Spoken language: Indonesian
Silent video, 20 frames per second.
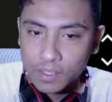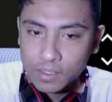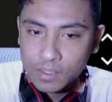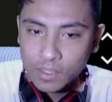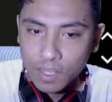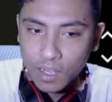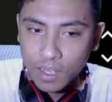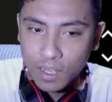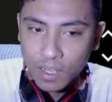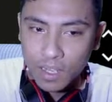
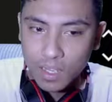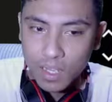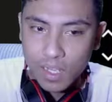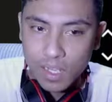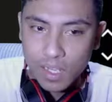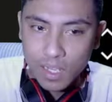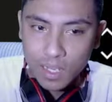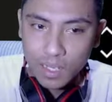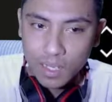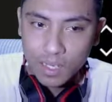
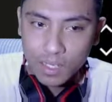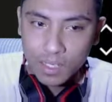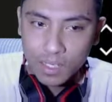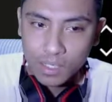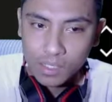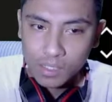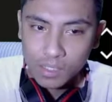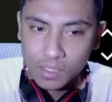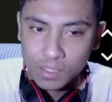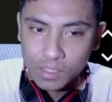
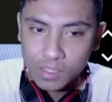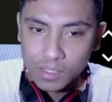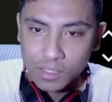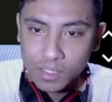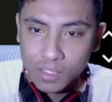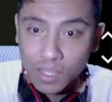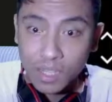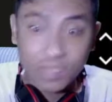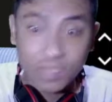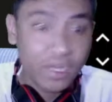dan
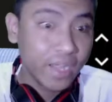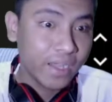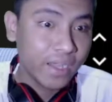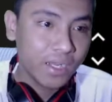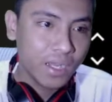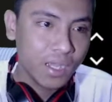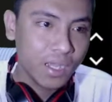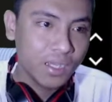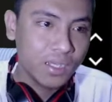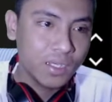yang
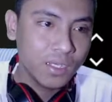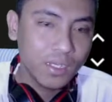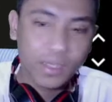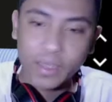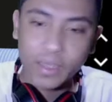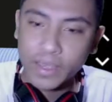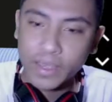naik lagi nih ke